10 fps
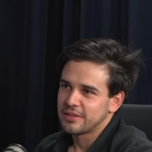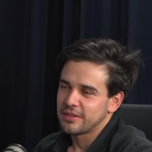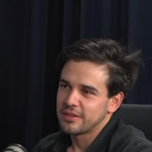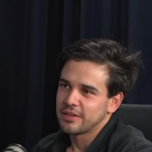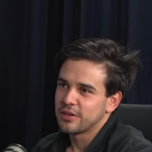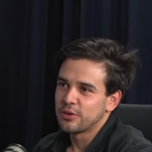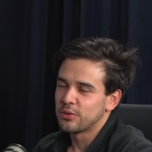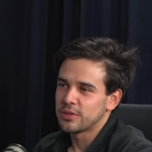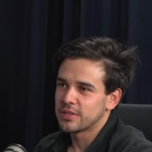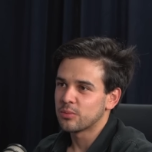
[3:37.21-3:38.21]
que te
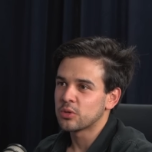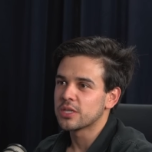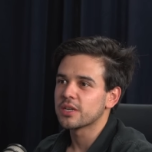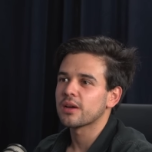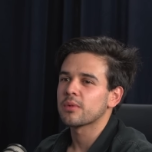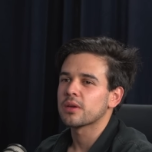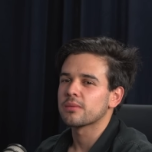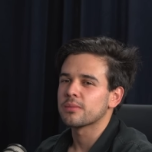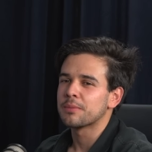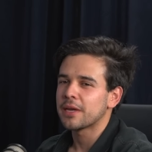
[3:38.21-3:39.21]
llenó desde muy chica. Me, eh,
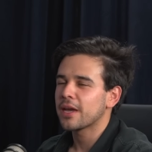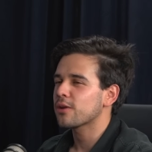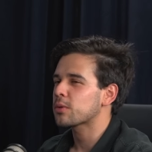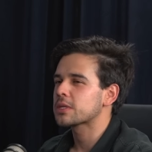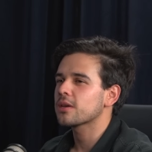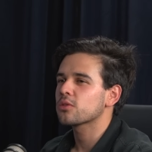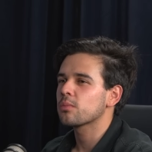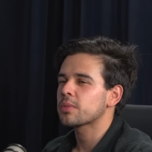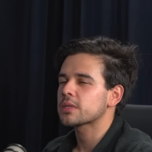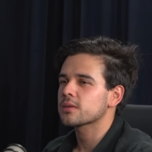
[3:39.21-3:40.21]
veía algo así que tú
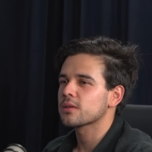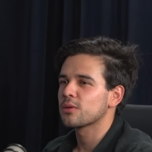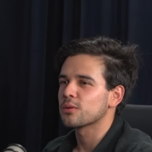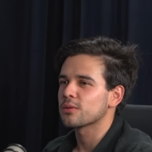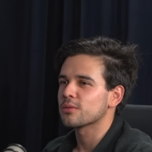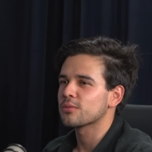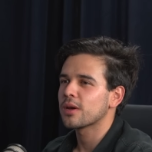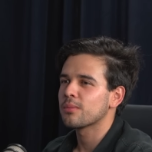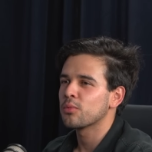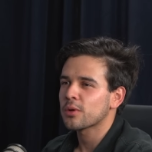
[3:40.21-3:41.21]
empezaste con
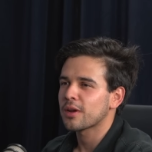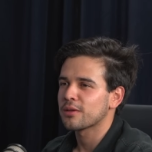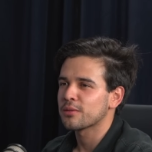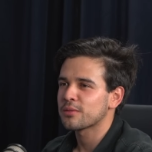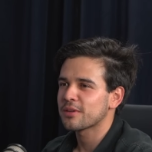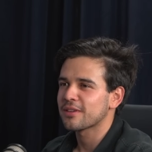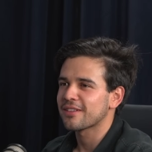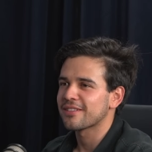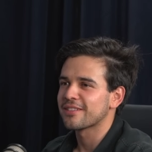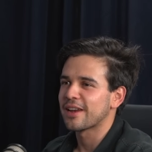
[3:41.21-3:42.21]
una burra, ¿no?
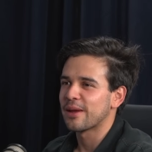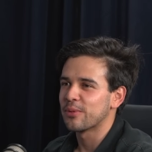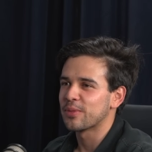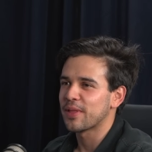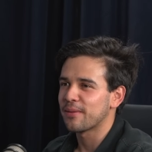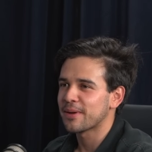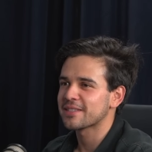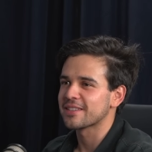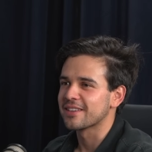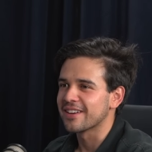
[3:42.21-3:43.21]
Que, que la
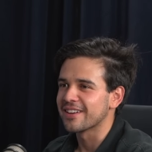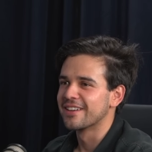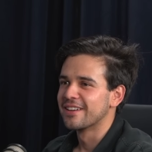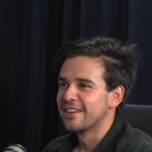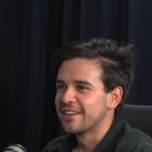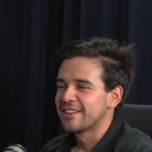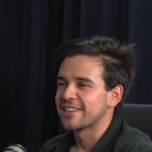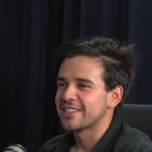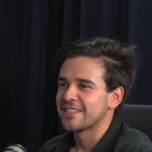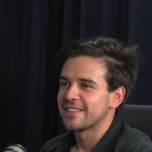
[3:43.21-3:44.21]
montabas y que,
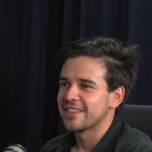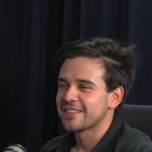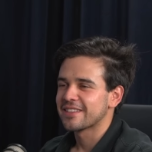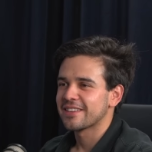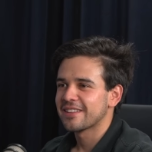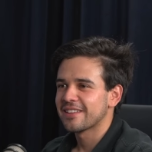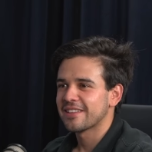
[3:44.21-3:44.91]
que sentías, Es que yo estaba muy